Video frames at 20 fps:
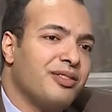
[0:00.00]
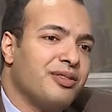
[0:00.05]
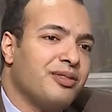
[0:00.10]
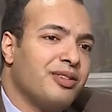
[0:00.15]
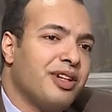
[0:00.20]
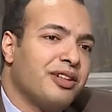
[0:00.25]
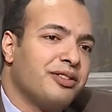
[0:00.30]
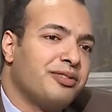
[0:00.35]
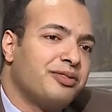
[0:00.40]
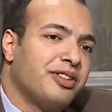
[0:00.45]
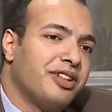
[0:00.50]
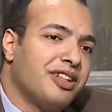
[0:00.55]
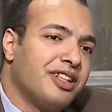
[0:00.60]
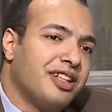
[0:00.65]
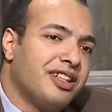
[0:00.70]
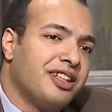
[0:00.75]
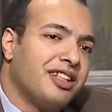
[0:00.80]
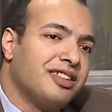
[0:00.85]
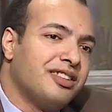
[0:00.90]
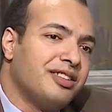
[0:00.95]
واغفر
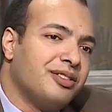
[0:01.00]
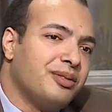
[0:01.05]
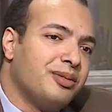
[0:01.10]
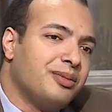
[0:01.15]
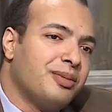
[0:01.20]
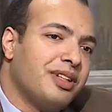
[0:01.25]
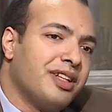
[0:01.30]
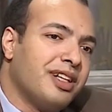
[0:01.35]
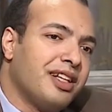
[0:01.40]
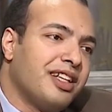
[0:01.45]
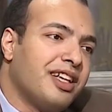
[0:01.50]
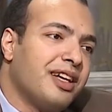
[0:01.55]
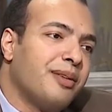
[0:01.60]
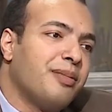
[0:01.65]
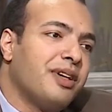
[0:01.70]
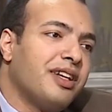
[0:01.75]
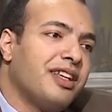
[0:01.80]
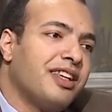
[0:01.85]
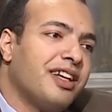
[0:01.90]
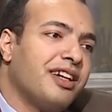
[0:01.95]
لنا ذنوبنا
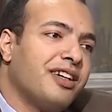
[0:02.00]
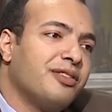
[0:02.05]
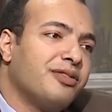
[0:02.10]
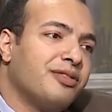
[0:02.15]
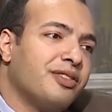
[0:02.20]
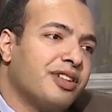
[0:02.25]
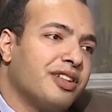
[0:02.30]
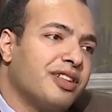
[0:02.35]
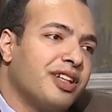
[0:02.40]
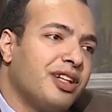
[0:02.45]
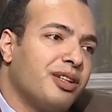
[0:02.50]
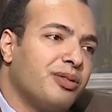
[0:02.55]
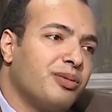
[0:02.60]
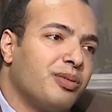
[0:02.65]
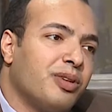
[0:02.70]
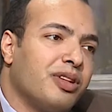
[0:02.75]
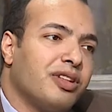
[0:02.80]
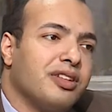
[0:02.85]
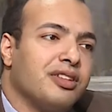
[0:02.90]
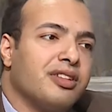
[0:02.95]
كما نغفر
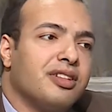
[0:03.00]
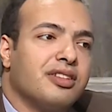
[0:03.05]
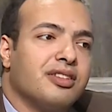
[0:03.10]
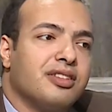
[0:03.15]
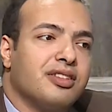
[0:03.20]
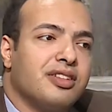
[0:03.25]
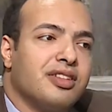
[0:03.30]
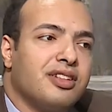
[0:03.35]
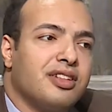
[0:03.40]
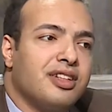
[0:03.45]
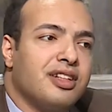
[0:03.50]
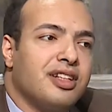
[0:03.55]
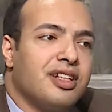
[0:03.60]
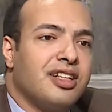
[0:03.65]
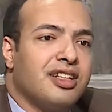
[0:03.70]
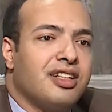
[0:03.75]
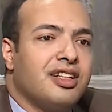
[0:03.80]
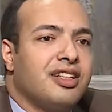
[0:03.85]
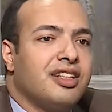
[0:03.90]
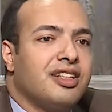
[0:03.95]
نحن أيضا
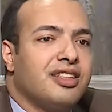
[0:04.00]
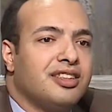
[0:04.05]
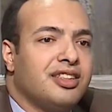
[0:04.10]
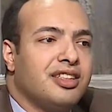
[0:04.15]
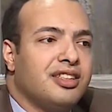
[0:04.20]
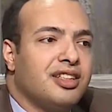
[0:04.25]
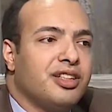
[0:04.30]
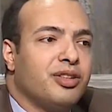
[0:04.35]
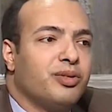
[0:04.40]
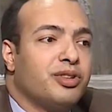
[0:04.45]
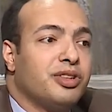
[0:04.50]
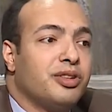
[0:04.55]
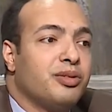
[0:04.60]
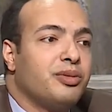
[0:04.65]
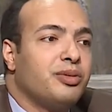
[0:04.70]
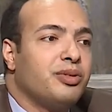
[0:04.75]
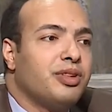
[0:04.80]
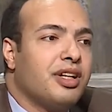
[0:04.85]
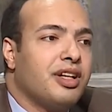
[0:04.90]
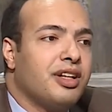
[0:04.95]
للذين
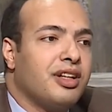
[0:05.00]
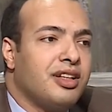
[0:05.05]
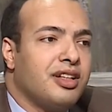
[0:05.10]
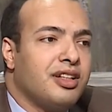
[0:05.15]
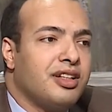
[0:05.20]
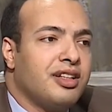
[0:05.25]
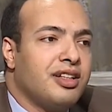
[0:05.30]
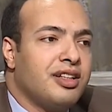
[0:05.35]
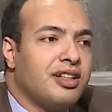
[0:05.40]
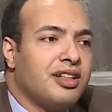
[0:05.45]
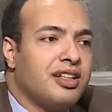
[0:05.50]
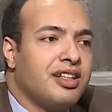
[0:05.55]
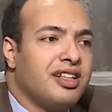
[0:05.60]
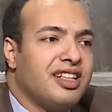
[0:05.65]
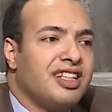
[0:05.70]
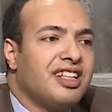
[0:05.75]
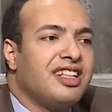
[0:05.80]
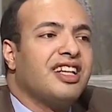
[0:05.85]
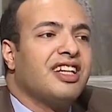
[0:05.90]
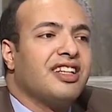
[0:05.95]
يسيئون
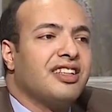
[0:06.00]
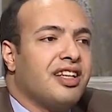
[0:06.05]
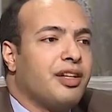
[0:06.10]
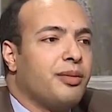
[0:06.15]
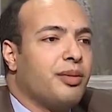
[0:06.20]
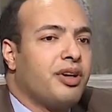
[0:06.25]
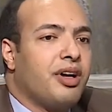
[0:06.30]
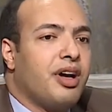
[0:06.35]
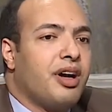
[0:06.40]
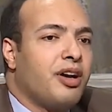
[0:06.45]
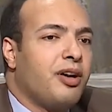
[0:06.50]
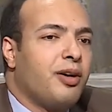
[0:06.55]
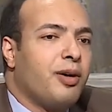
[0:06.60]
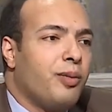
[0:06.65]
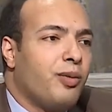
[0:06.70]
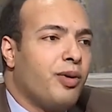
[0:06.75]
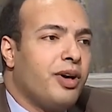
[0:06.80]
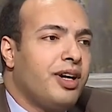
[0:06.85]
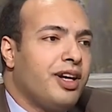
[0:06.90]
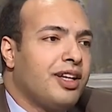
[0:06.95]
إلينا يبقى
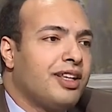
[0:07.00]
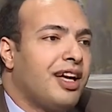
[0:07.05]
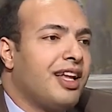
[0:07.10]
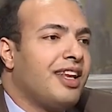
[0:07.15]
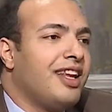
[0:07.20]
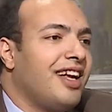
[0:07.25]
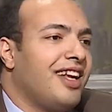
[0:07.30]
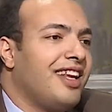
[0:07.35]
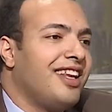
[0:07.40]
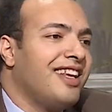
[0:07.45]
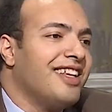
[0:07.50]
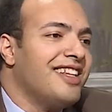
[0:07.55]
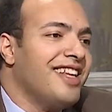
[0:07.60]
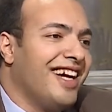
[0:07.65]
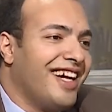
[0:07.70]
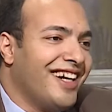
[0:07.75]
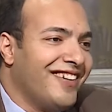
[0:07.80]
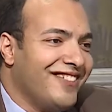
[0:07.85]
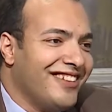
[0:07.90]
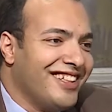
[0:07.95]
رقم واحد على الأقل
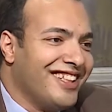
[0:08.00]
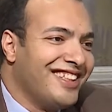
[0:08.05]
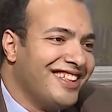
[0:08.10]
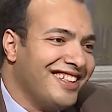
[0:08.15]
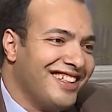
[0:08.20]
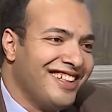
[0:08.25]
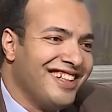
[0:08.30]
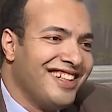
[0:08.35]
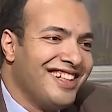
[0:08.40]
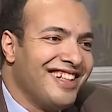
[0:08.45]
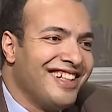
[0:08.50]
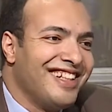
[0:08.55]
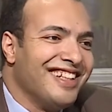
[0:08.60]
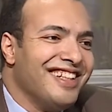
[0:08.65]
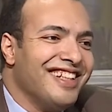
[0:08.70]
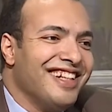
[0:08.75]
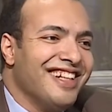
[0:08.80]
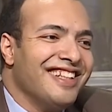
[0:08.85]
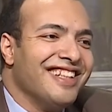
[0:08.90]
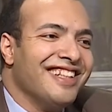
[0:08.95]
نحاول
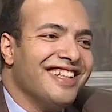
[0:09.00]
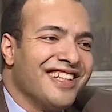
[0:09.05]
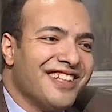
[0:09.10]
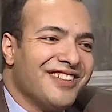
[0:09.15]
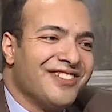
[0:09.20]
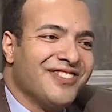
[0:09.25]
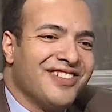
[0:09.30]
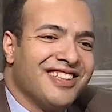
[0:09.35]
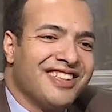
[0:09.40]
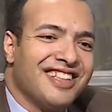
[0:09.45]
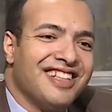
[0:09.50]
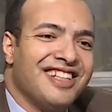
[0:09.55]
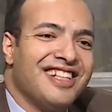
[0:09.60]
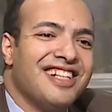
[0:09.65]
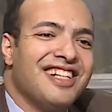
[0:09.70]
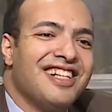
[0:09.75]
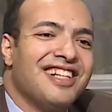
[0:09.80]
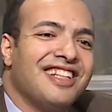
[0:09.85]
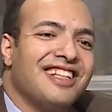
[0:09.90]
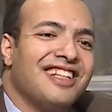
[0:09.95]
إن إحنا نغفر
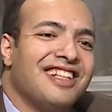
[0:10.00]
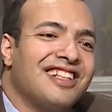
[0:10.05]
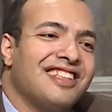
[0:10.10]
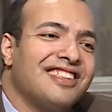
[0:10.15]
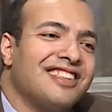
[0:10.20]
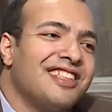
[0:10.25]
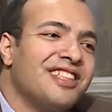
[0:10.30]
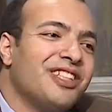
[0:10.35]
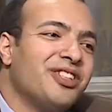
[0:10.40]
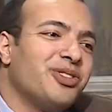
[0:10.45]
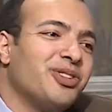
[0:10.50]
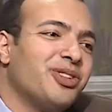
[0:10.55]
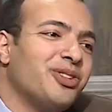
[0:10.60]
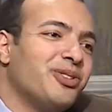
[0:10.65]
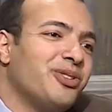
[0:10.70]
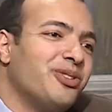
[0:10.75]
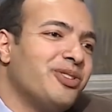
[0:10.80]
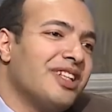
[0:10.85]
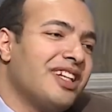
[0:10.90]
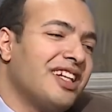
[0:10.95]
للذين
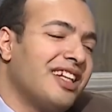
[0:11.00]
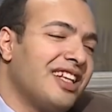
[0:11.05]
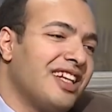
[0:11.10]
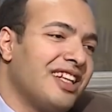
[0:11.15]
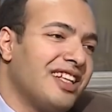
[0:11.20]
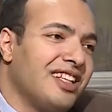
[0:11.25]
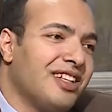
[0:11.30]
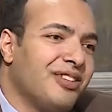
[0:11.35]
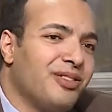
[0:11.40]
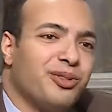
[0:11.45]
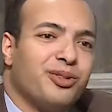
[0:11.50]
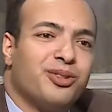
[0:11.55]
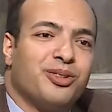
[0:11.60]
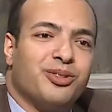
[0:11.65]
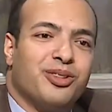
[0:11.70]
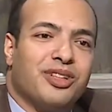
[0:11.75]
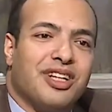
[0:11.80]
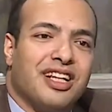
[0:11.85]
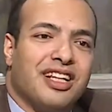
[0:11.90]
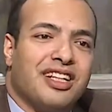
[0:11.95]
يسيئون إلينا
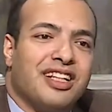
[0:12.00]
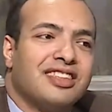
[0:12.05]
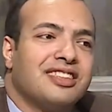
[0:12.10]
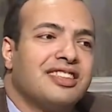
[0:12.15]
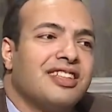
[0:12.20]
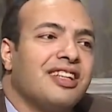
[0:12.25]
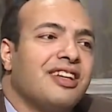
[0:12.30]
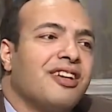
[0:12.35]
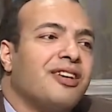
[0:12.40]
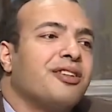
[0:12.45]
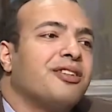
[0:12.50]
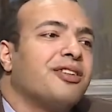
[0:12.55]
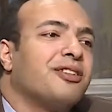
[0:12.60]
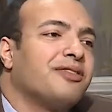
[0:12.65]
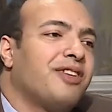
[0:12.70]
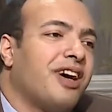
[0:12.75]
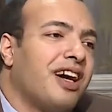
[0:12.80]
ونستر على الناس اللي غلطت في